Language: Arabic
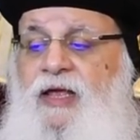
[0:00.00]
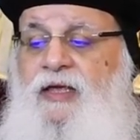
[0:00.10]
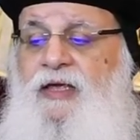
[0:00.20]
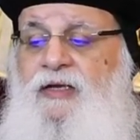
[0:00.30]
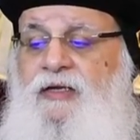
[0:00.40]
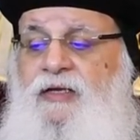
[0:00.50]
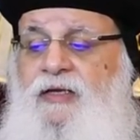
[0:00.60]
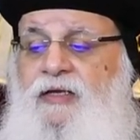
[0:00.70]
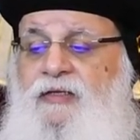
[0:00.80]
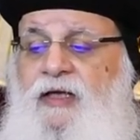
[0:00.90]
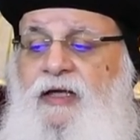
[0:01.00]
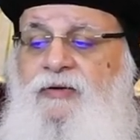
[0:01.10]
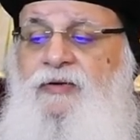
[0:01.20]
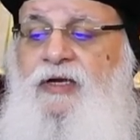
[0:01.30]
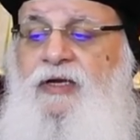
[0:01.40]
يعني
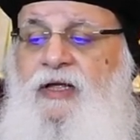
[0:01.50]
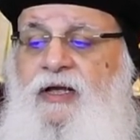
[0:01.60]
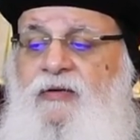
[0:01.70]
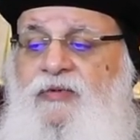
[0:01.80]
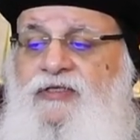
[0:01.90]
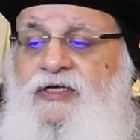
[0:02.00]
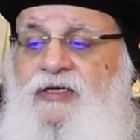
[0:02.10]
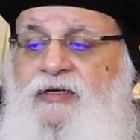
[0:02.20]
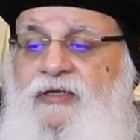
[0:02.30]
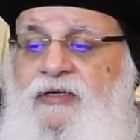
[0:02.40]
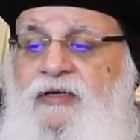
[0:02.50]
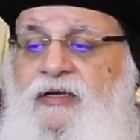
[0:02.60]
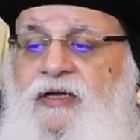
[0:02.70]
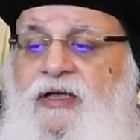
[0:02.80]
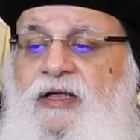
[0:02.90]
تحنن الله على البشر
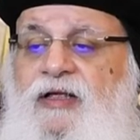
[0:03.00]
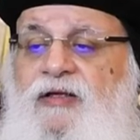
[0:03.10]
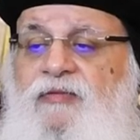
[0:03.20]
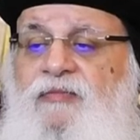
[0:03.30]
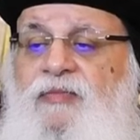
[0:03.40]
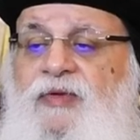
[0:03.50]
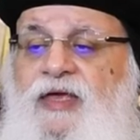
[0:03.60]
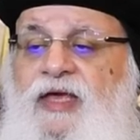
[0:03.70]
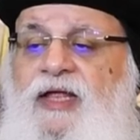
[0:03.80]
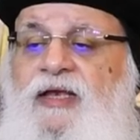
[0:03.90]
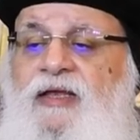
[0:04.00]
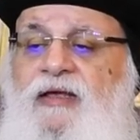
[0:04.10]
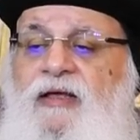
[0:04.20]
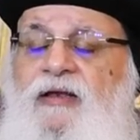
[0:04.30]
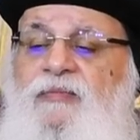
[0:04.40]
بيخلي
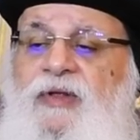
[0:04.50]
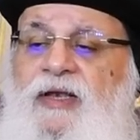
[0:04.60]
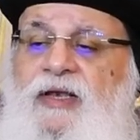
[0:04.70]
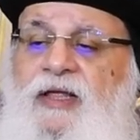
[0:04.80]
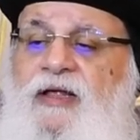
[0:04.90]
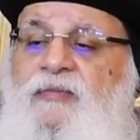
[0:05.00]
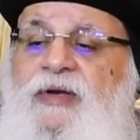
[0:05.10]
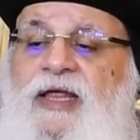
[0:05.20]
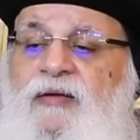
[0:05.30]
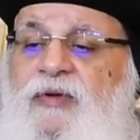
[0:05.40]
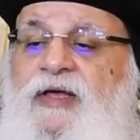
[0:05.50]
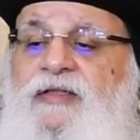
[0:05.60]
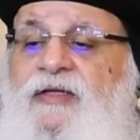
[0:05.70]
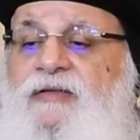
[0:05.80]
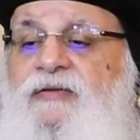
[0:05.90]
قلب قلب الاب
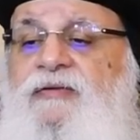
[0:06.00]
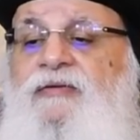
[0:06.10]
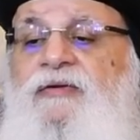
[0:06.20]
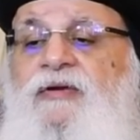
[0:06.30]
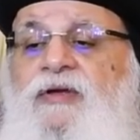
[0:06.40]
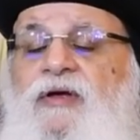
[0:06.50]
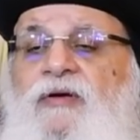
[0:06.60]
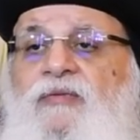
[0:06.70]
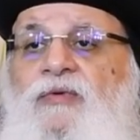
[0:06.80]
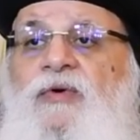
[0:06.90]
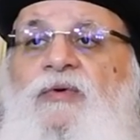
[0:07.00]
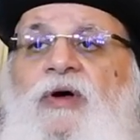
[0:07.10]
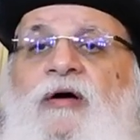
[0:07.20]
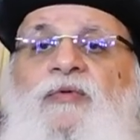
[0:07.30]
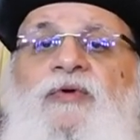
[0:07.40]
ايضا
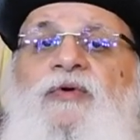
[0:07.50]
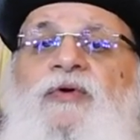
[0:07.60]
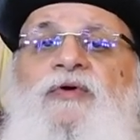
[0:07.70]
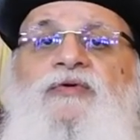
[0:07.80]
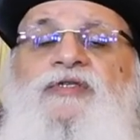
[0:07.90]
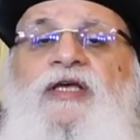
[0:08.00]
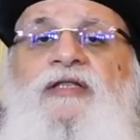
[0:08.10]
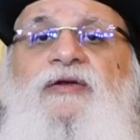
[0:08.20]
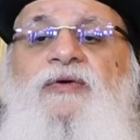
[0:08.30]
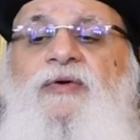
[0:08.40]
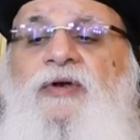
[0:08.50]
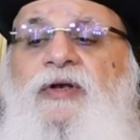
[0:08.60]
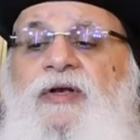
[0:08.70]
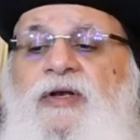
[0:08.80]
وهو ابو الكل وسيد الكل